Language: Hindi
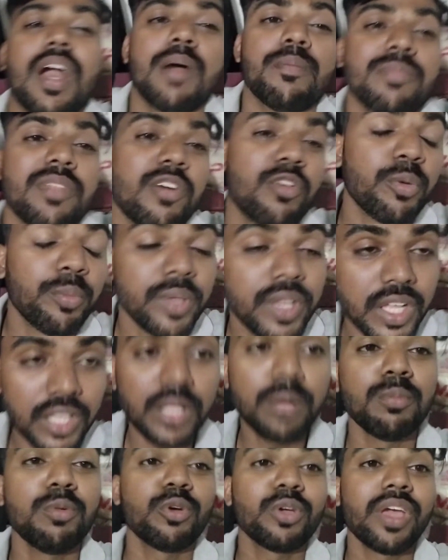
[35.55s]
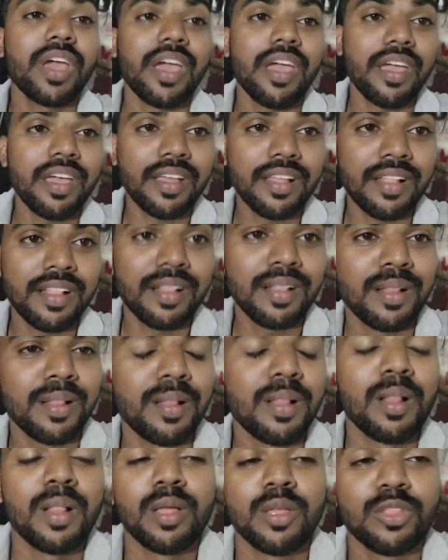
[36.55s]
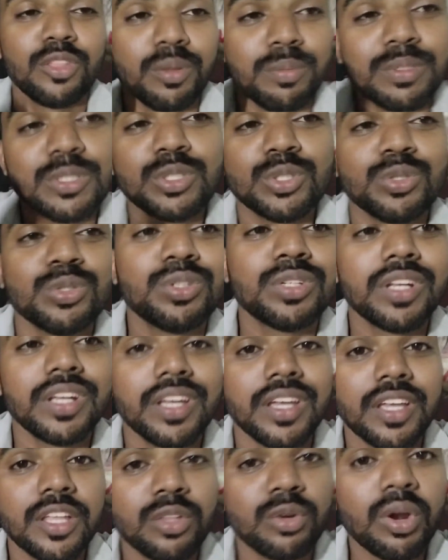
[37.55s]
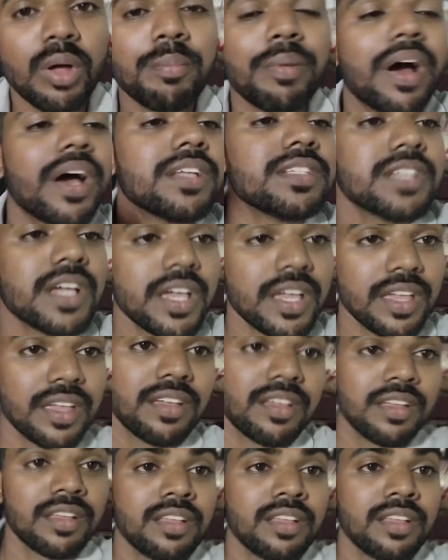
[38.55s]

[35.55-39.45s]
काम था वो भी ख़त्म हो गया है तो अभी सोच रहे हैं कि थोड़ा बाहर जाए